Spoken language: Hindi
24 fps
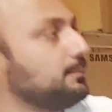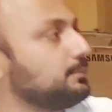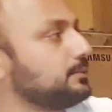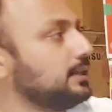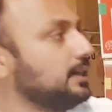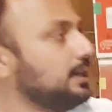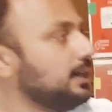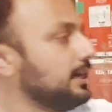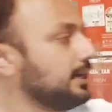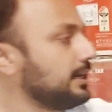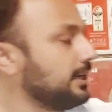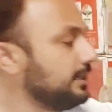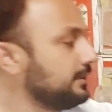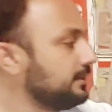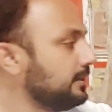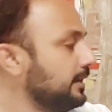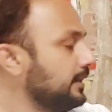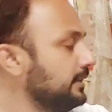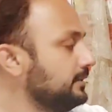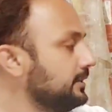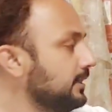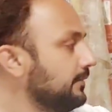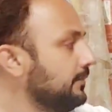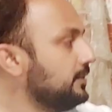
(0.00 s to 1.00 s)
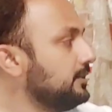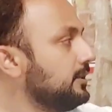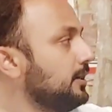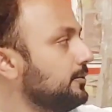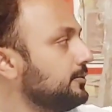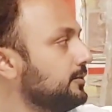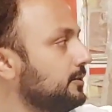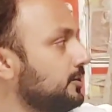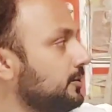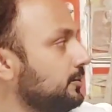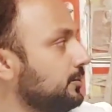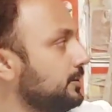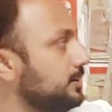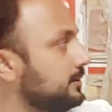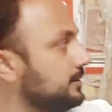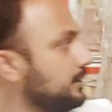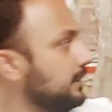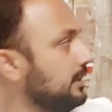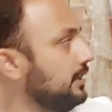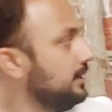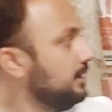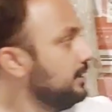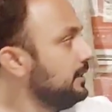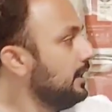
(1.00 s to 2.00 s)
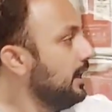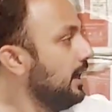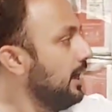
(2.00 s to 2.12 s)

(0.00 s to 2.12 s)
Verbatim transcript: आपका आ रहा है थर्टी सेवन थाउजेंड रुपीज का